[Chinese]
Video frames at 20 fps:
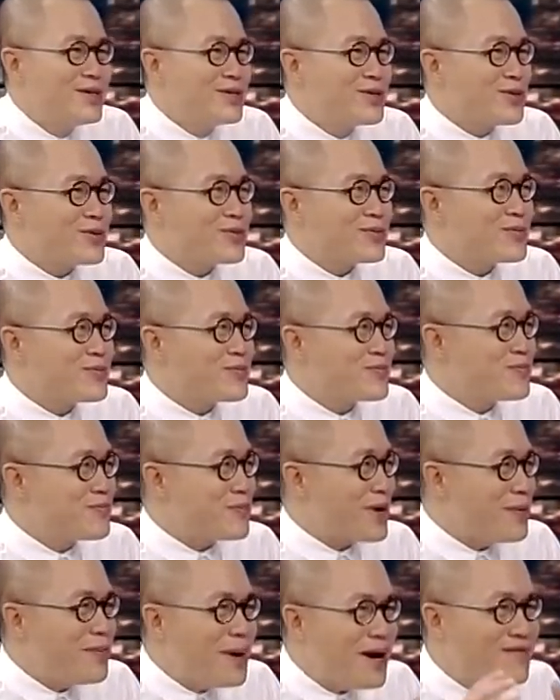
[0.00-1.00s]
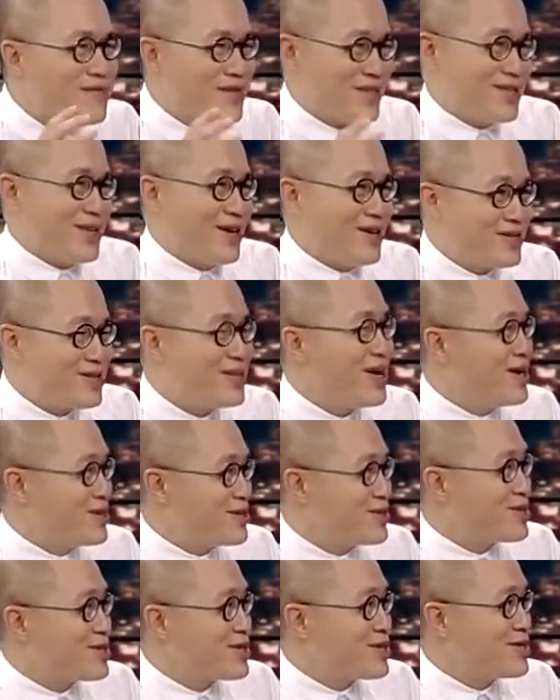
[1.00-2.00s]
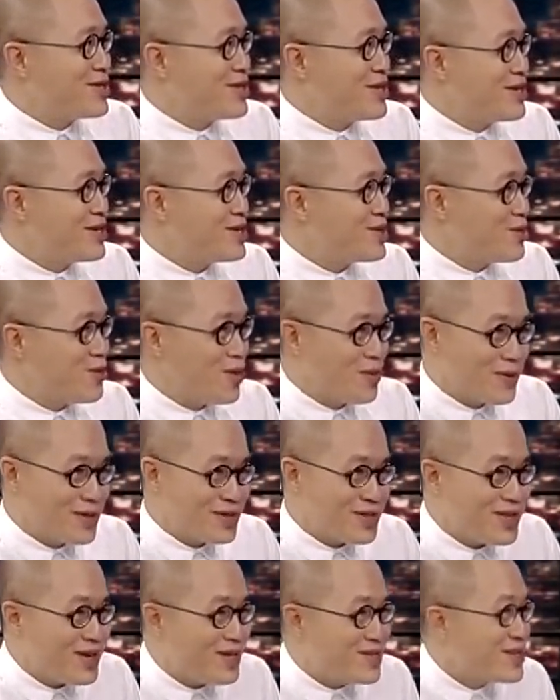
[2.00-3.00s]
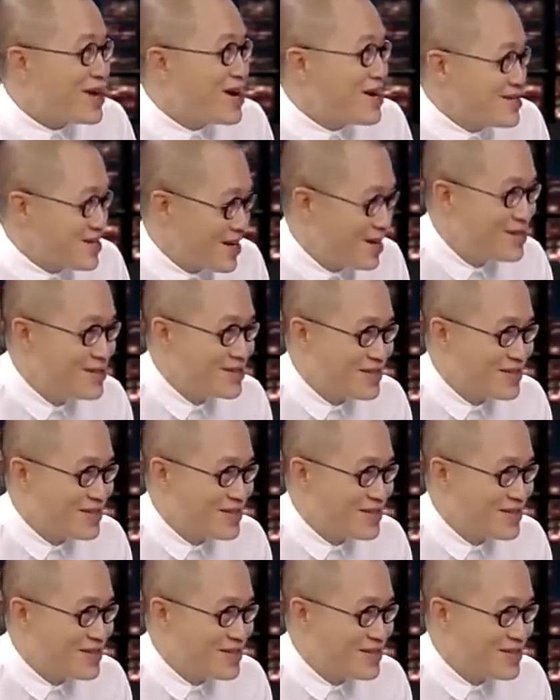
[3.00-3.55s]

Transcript: 就没办法想象，就是你是我们现代人